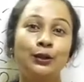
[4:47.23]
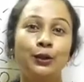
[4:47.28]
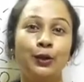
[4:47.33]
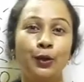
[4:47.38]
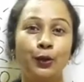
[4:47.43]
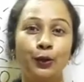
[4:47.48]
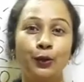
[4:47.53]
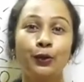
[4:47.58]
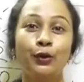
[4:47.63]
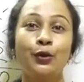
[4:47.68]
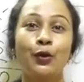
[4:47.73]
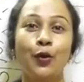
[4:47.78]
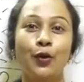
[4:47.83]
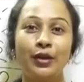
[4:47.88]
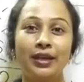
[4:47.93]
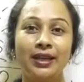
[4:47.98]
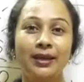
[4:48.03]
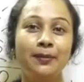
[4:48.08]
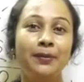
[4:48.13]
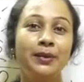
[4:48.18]
তখন
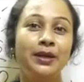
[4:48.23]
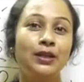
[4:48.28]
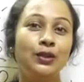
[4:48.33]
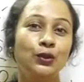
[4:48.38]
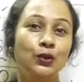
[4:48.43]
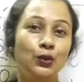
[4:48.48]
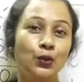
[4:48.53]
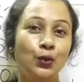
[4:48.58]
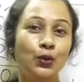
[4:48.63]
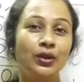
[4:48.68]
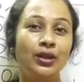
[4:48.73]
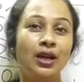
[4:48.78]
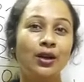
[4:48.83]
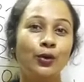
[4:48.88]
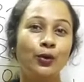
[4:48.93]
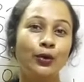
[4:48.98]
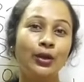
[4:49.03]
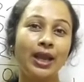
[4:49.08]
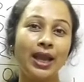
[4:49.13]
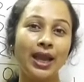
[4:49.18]
অনেকবার যোগ না
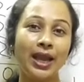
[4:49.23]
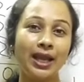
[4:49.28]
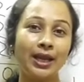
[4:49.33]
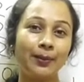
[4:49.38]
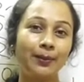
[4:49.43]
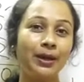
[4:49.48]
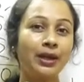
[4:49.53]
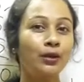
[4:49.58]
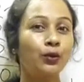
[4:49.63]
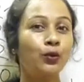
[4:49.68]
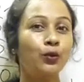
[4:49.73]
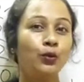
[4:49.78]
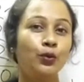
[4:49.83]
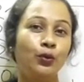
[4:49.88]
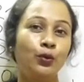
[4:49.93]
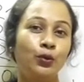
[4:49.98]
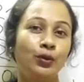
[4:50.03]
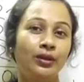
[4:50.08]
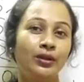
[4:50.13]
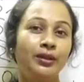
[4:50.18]
করে একবার গুণ
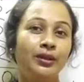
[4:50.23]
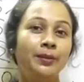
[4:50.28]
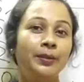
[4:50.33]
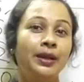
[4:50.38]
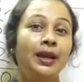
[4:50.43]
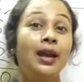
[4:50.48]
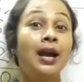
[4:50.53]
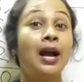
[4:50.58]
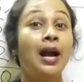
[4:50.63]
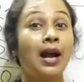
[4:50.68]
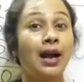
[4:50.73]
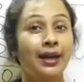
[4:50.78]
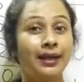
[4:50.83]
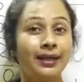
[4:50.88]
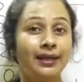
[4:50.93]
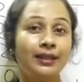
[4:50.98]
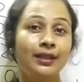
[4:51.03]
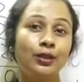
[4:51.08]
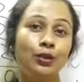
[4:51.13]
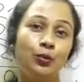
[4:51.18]
করে নেবে
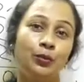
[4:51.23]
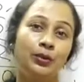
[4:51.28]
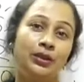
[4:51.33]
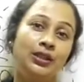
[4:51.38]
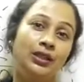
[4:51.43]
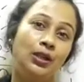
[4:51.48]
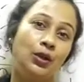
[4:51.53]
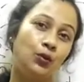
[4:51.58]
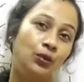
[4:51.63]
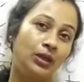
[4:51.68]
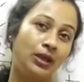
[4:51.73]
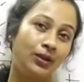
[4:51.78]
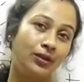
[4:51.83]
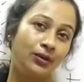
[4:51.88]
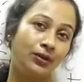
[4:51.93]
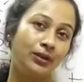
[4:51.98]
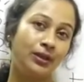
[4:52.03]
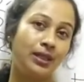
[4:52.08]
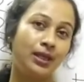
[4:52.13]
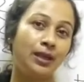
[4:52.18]
আরেকটা তোমাদেরকে
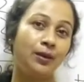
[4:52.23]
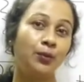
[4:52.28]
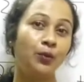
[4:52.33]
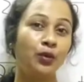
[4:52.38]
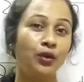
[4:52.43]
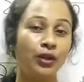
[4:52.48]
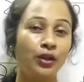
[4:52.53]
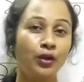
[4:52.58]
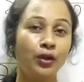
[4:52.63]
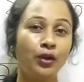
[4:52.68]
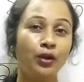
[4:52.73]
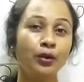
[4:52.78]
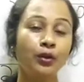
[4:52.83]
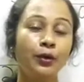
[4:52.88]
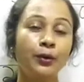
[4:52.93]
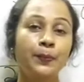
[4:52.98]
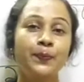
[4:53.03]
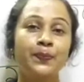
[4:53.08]
উদাহরণ দিই মনে করো